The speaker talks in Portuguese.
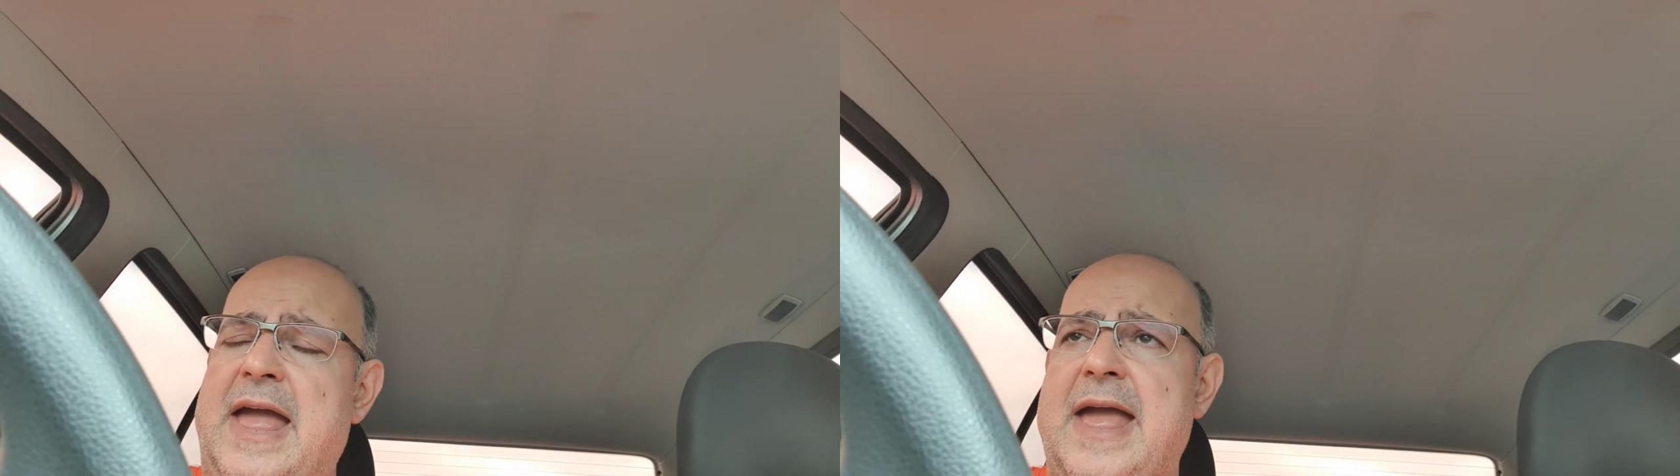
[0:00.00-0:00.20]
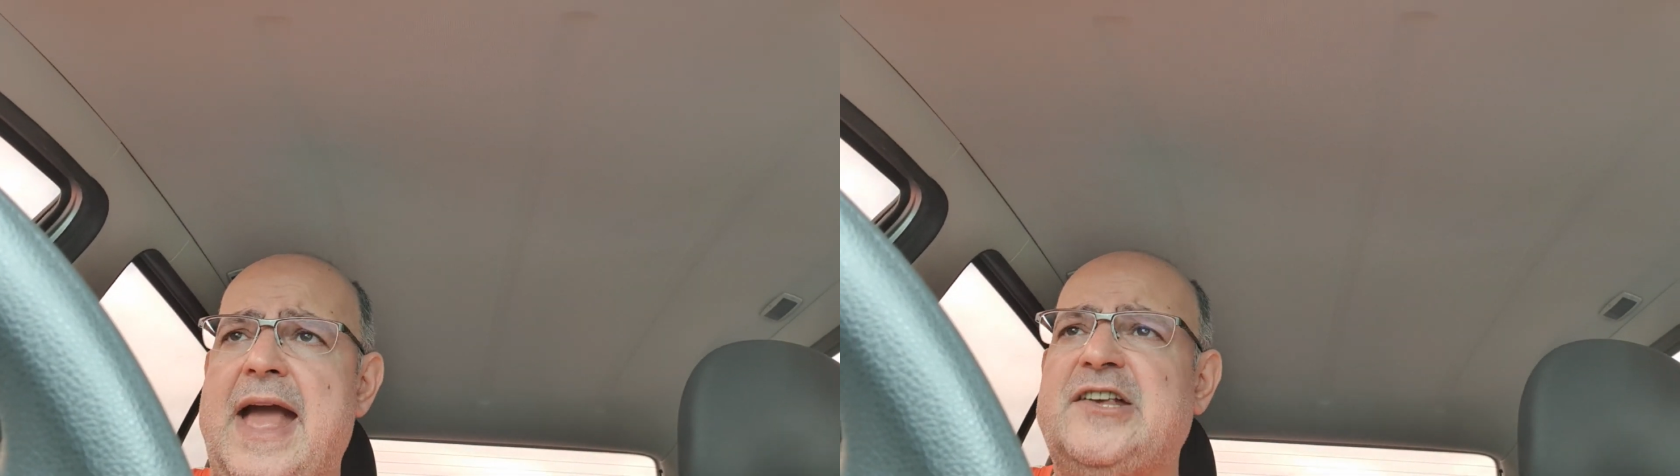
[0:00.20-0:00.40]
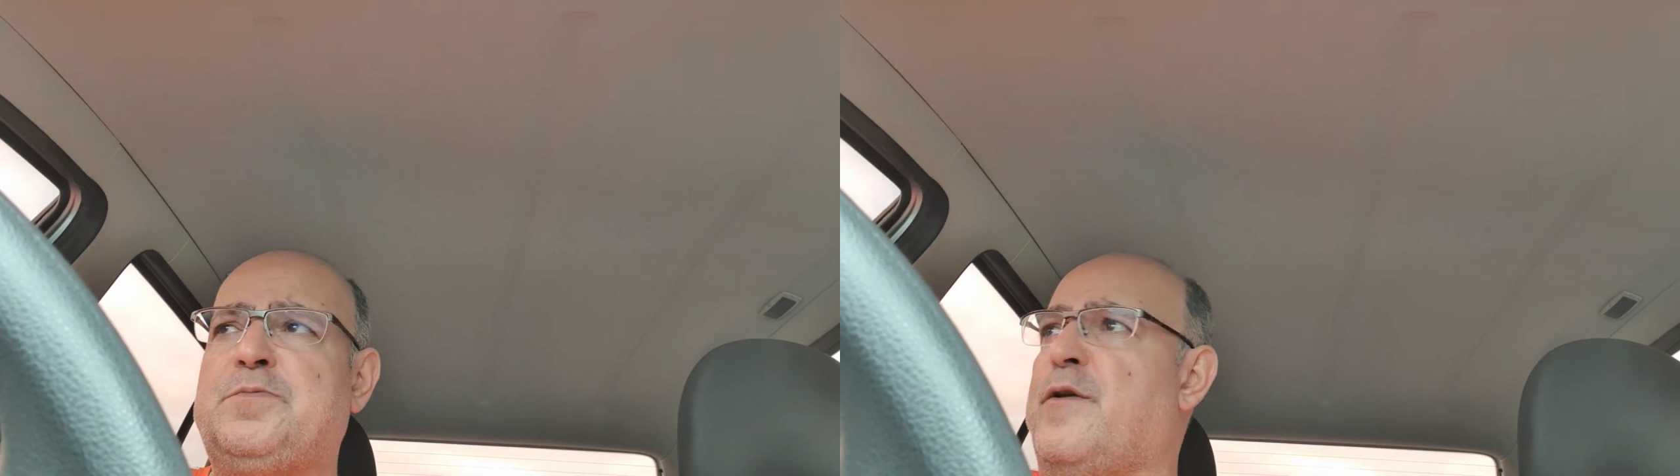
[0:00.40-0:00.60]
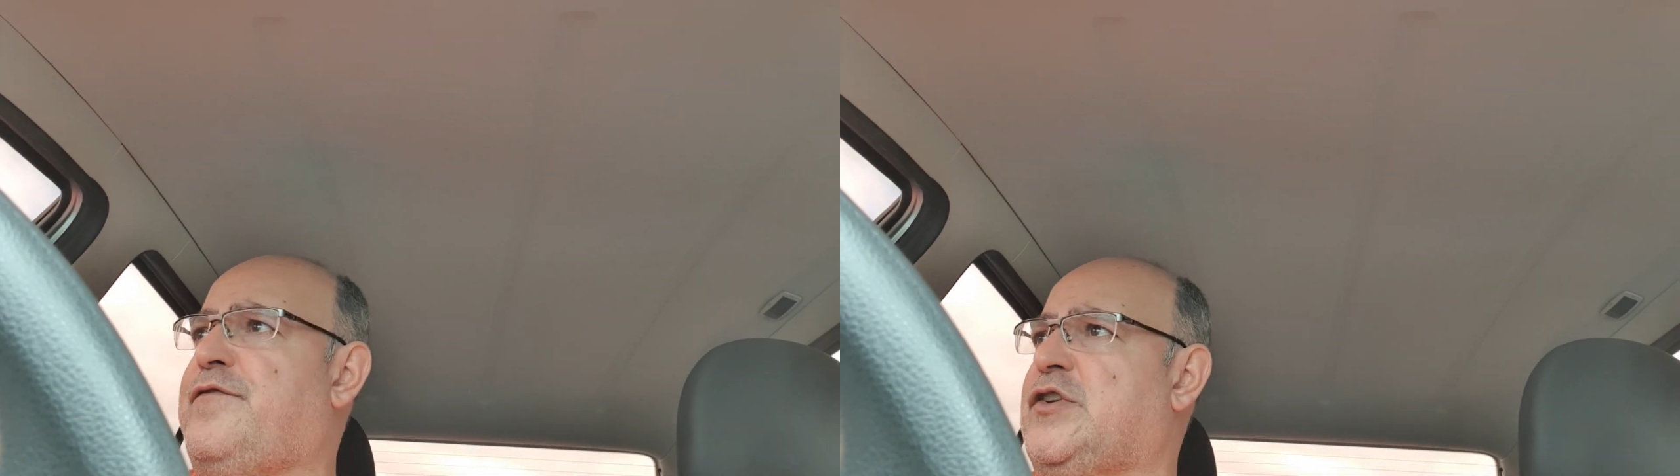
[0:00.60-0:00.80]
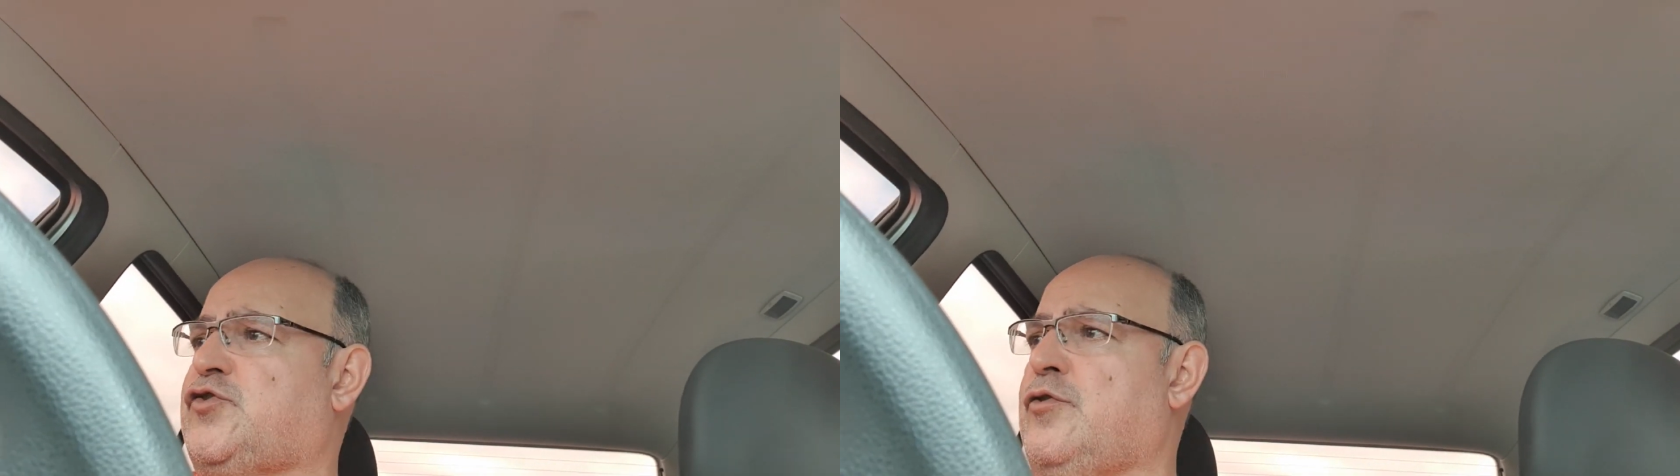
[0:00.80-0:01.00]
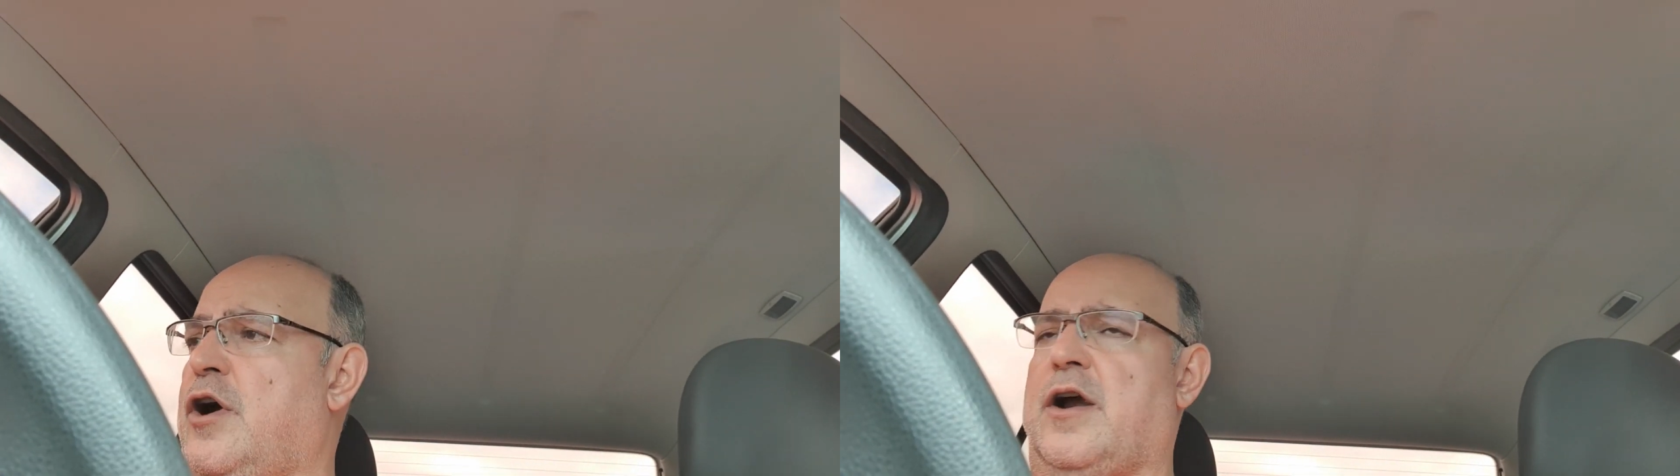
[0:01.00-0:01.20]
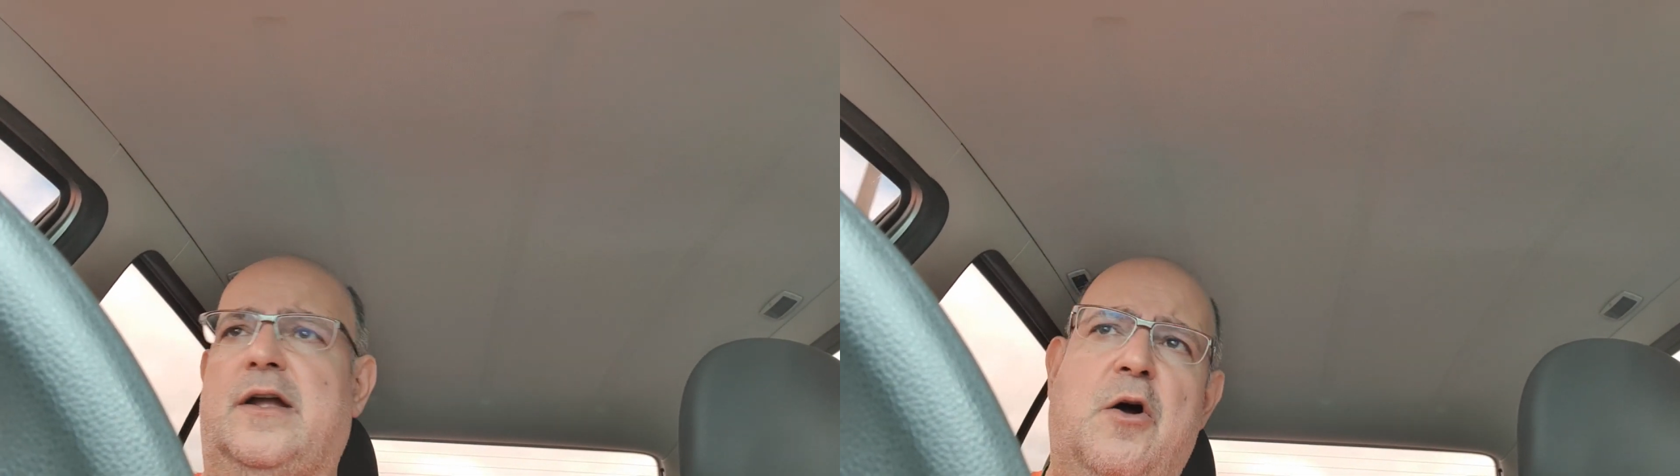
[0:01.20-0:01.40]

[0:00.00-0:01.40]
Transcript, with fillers: E esse professor,